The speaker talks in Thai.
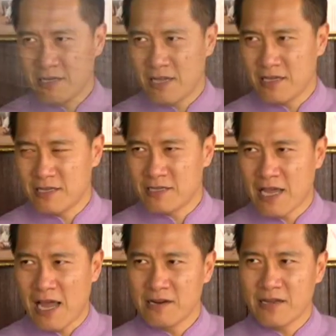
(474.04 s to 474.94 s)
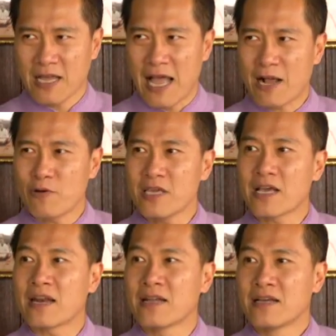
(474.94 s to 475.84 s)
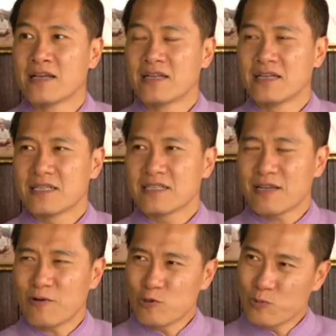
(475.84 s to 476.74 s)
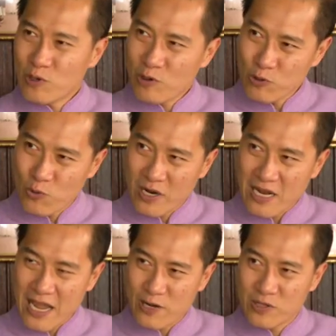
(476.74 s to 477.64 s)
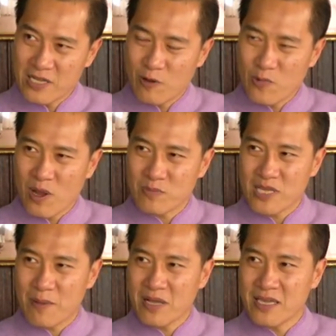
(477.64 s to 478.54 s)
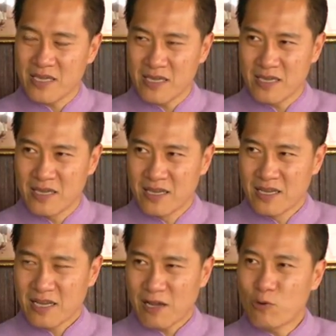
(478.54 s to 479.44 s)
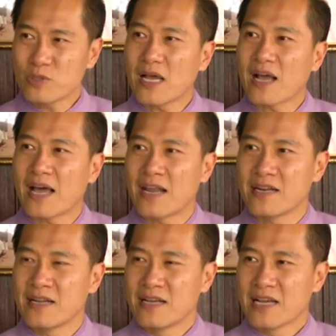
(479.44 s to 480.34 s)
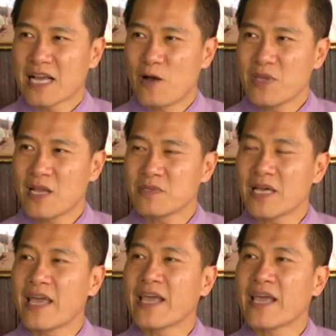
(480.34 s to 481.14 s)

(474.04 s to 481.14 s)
ชิงเด่นอิจฉาเลื่อยขาเก้าอี้กันถ้าคนชุมชนเขาอยู่กันได้ โดยที่ต้องมีความสามัคคีเขารู้จักกันขามีน้ำใจ